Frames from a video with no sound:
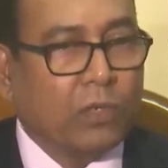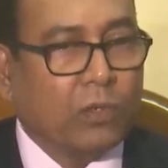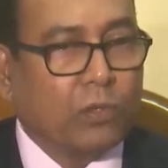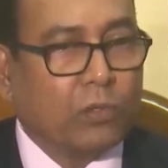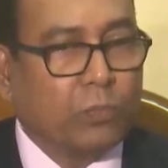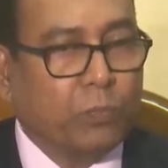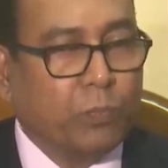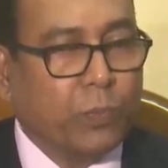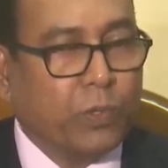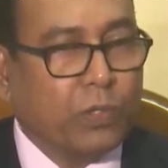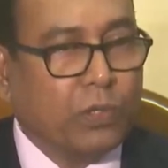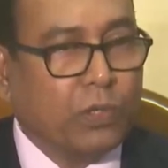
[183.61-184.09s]

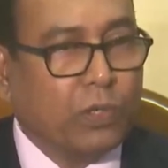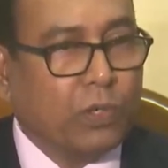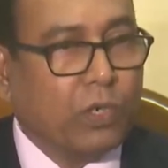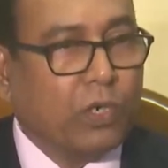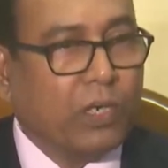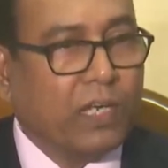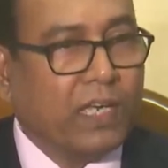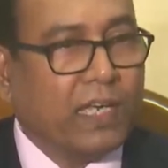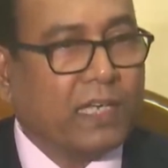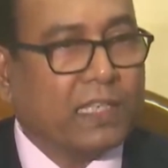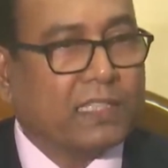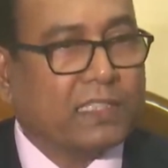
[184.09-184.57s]
উদ্বুদ্ধ
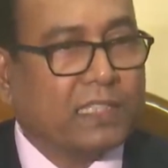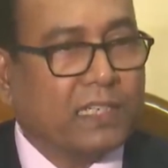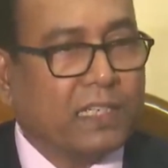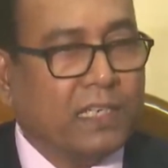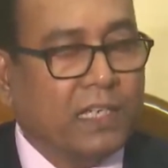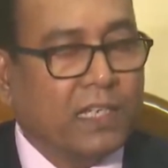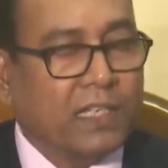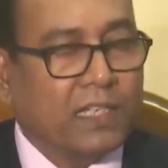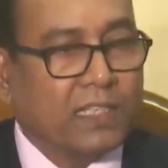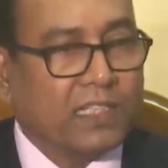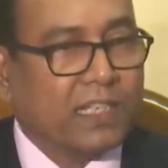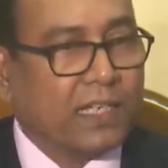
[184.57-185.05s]
হয়ে আছে
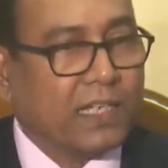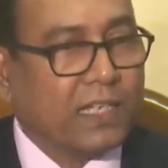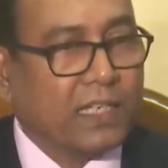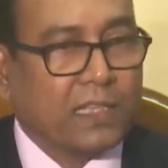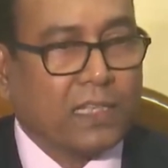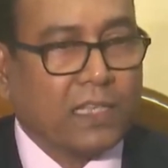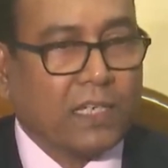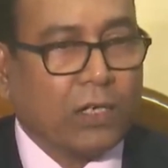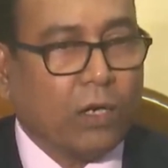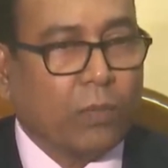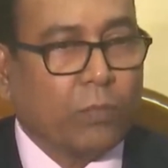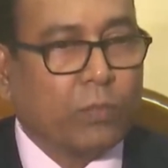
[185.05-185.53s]

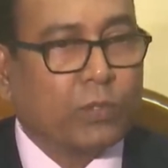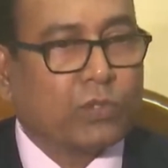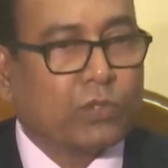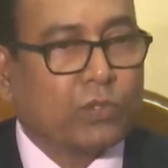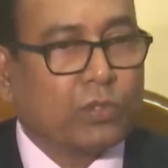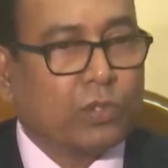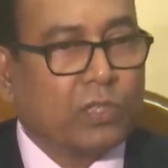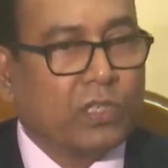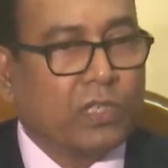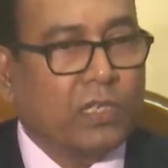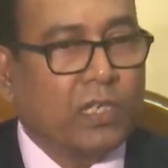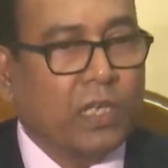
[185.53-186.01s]
সেক্ষেত্রে
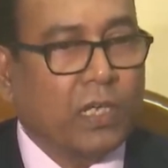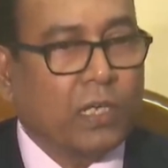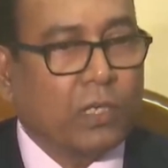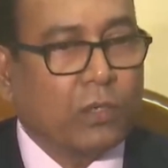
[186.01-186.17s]
অবশ্যই